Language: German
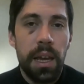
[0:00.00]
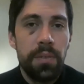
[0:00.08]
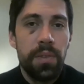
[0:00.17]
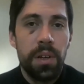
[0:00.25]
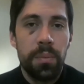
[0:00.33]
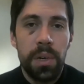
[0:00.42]

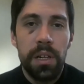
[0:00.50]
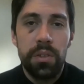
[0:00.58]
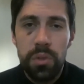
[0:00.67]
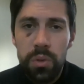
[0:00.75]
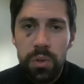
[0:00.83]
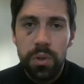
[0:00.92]
einfach mal
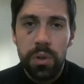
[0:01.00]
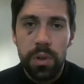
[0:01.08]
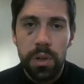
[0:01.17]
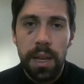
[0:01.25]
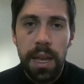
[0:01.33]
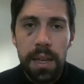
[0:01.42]

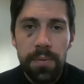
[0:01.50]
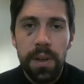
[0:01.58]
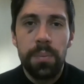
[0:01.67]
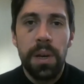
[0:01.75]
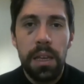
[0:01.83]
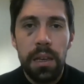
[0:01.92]
zuzuhören, einfach
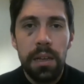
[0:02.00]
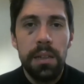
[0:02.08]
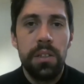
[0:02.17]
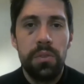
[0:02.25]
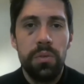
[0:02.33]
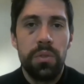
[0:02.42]
mal
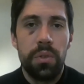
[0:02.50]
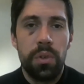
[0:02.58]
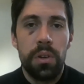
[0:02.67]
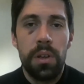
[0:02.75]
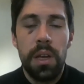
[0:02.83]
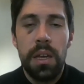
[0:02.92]
ehrlich
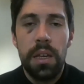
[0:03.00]
zuzuhören.